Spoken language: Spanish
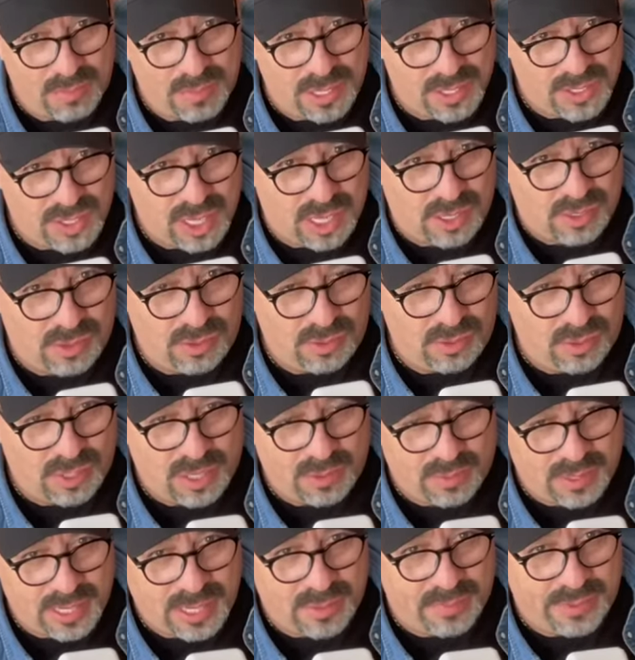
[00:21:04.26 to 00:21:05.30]
machar con lo
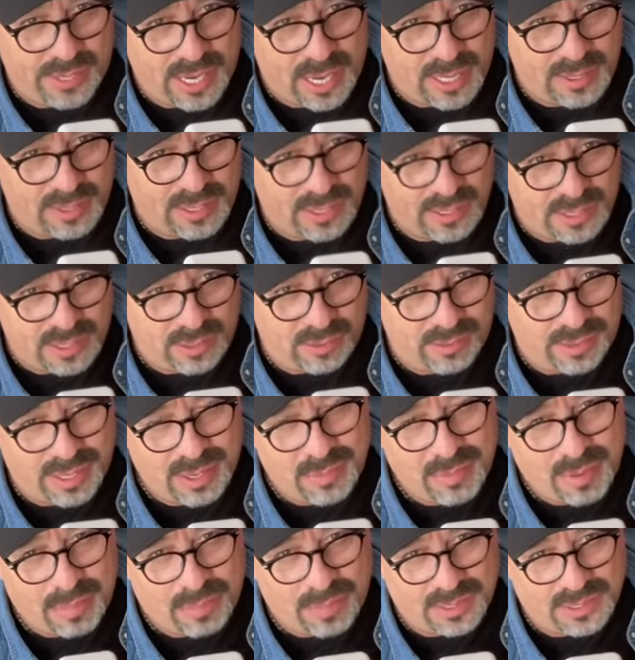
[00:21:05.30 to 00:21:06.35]
que van a ver antes de lo que
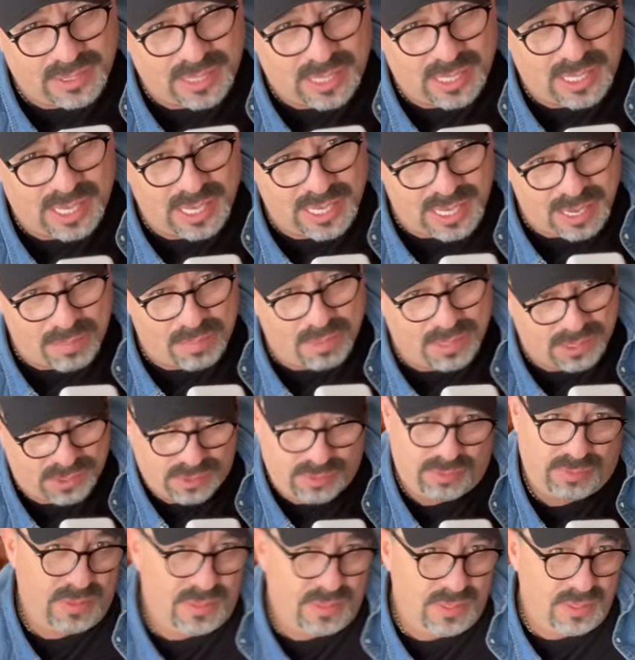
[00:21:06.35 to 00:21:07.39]
va a pasar, que ya
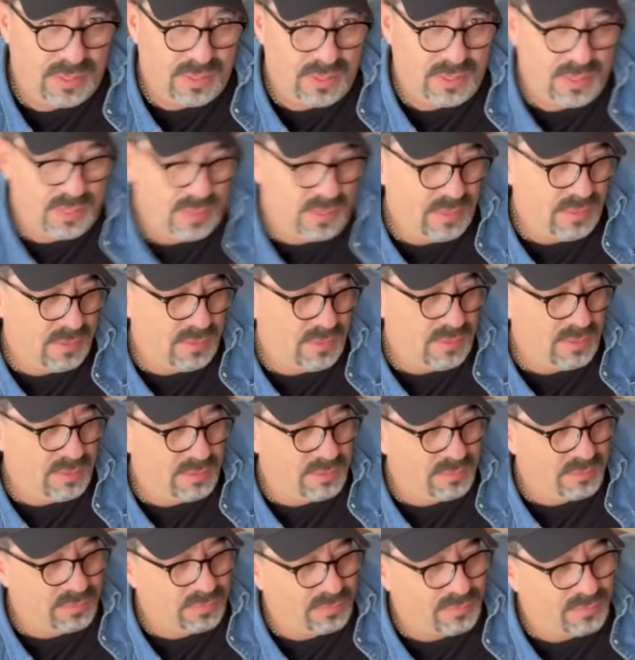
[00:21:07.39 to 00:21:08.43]
pasó. El brazo que
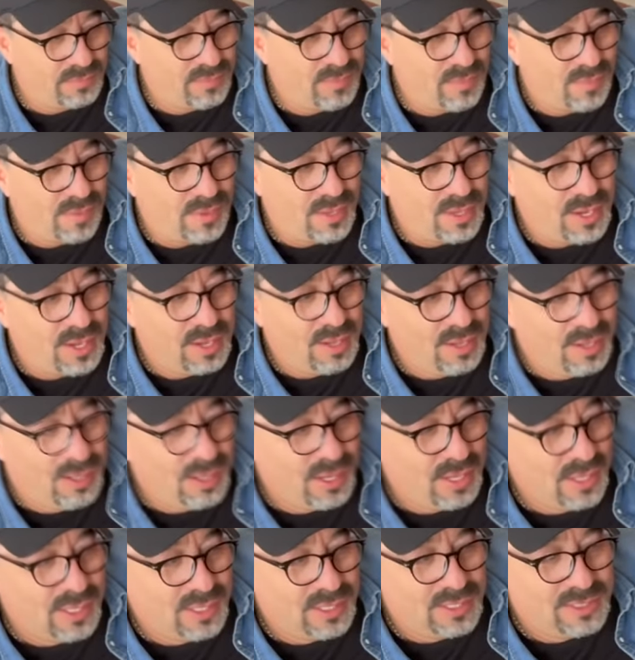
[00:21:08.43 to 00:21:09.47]
tiene, el brazo izquierdo,
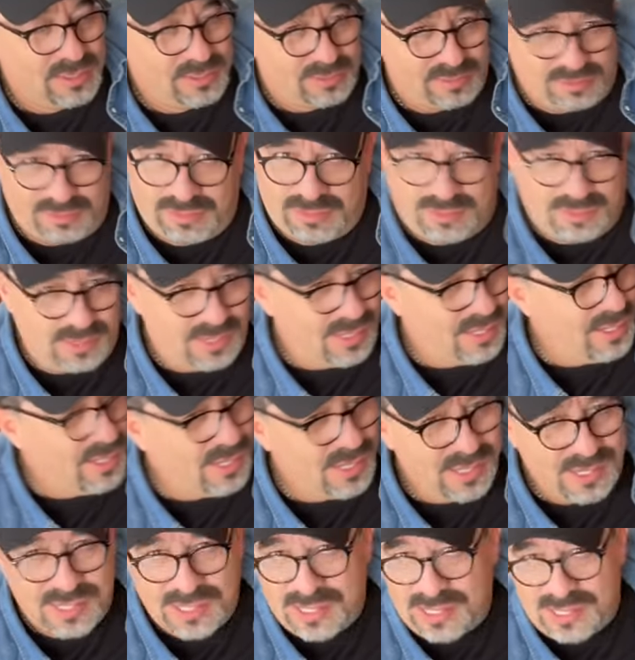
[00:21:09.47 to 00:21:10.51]
tampoco es
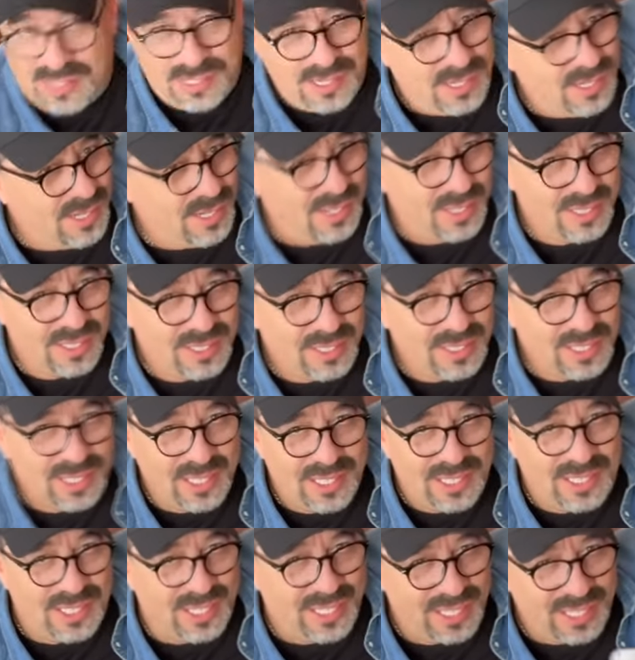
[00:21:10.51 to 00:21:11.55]
de él.
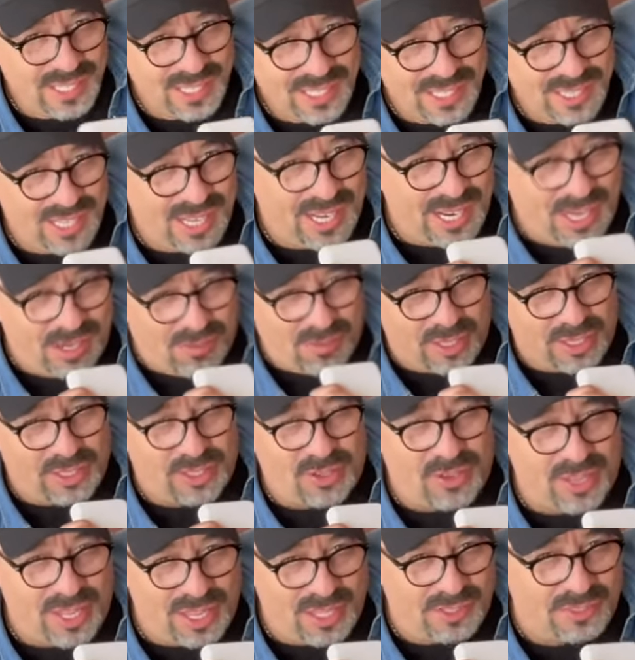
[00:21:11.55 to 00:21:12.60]
Dejé
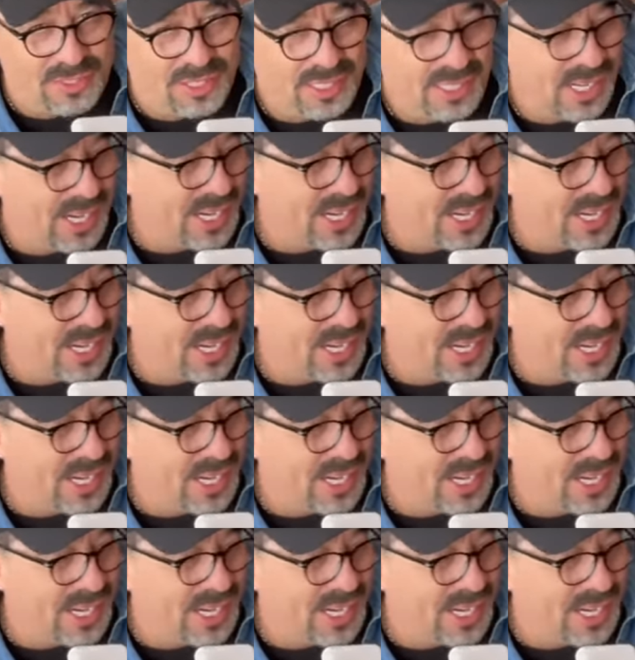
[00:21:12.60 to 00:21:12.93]
cuatro dedos en